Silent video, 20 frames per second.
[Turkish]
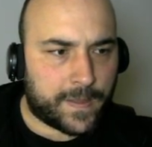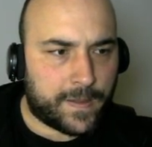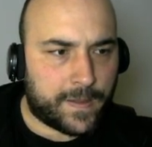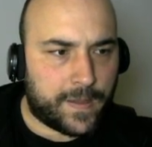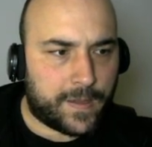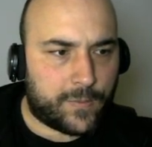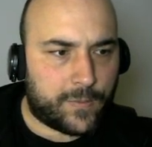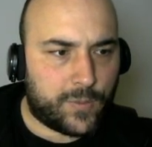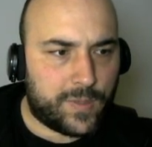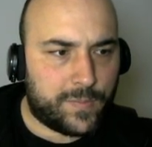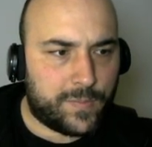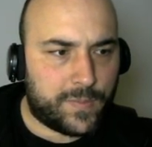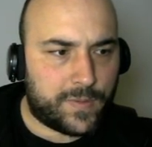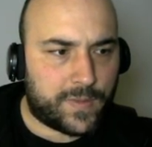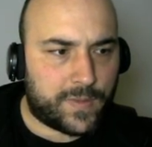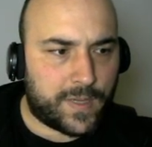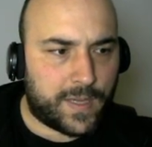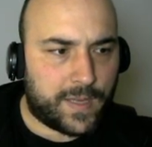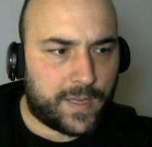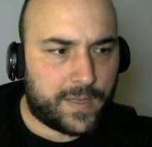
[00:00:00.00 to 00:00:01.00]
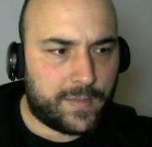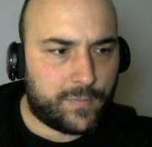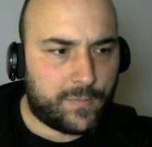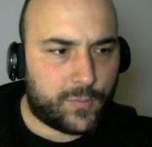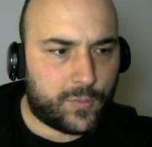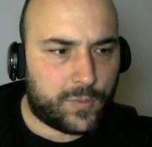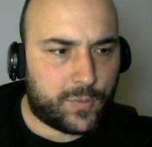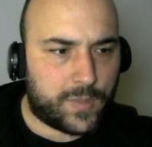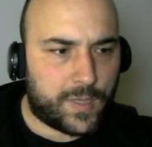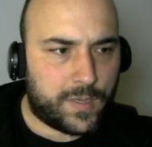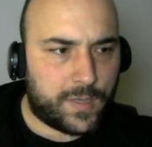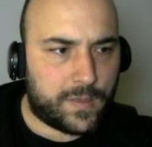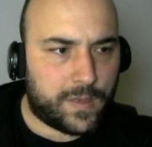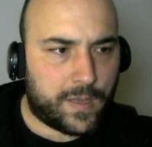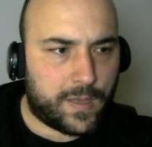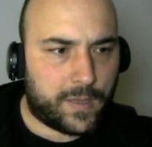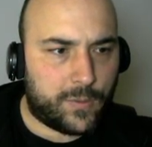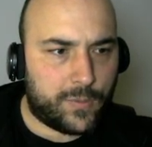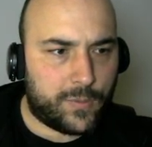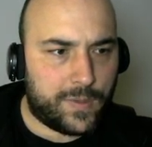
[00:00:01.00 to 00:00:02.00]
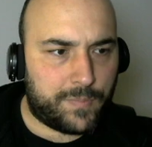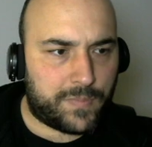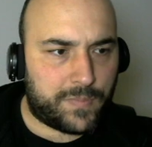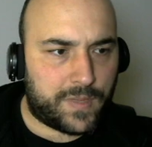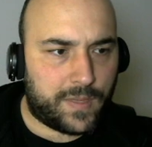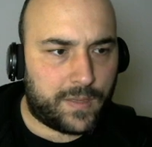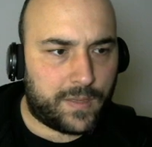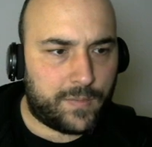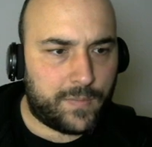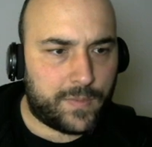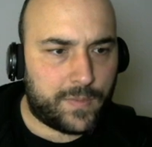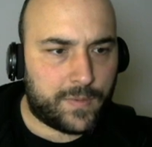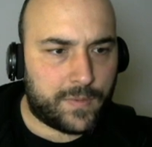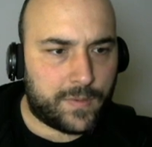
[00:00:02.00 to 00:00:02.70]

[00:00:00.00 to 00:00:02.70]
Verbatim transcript: Equipment'a geleyim. Bunu da equip diyeyim.